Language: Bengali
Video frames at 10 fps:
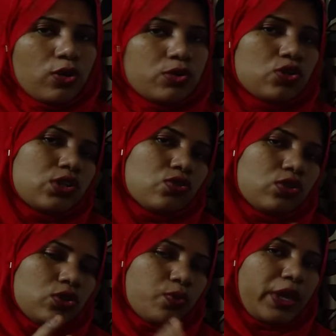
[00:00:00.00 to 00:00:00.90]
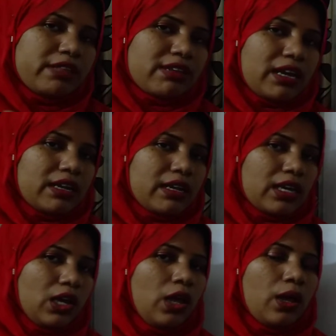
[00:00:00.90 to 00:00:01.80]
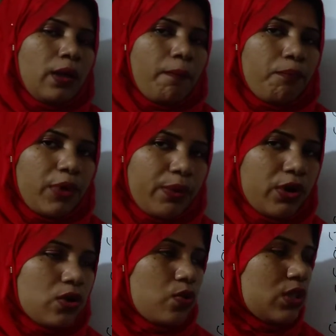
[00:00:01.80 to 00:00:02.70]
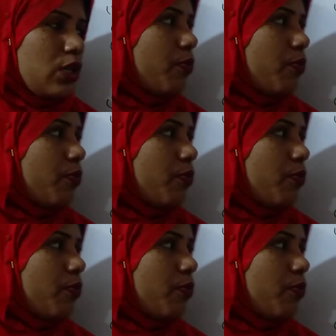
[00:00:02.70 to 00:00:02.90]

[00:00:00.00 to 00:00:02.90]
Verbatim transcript: গবেষণার জন্য তুমি এই জায়গাটাকে ব্যবহার করতে